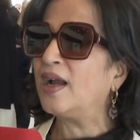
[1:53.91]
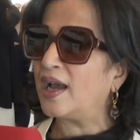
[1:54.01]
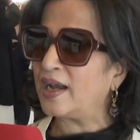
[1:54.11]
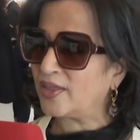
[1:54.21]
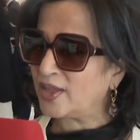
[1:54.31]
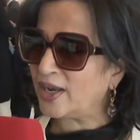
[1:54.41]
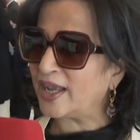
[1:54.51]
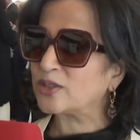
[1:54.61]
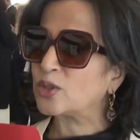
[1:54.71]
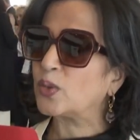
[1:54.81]
الذين
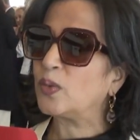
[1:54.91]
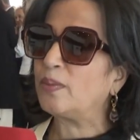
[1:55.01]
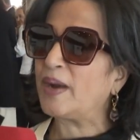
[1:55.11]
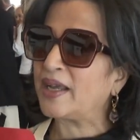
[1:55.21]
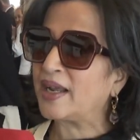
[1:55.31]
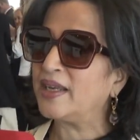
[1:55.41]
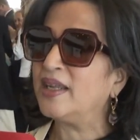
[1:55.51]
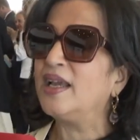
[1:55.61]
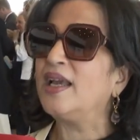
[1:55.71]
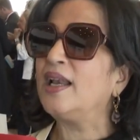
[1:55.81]
يقصدون البحرين
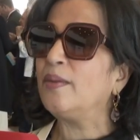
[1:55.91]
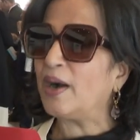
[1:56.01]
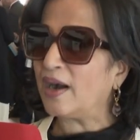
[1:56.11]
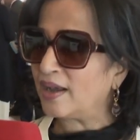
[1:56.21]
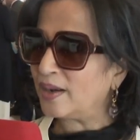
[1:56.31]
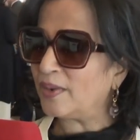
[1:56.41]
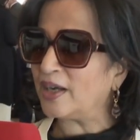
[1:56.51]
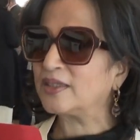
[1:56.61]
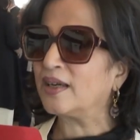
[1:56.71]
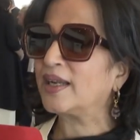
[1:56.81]
لمعالمها
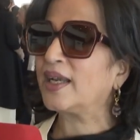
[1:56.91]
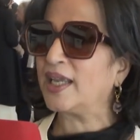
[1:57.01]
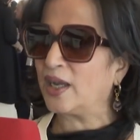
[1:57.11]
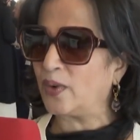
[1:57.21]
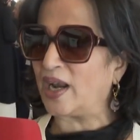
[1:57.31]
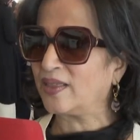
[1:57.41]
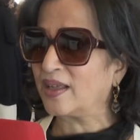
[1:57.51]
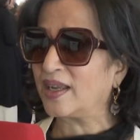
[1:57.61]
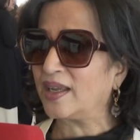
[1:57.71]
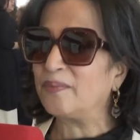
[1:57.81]
التاريخية
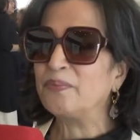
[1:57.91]
والأثرية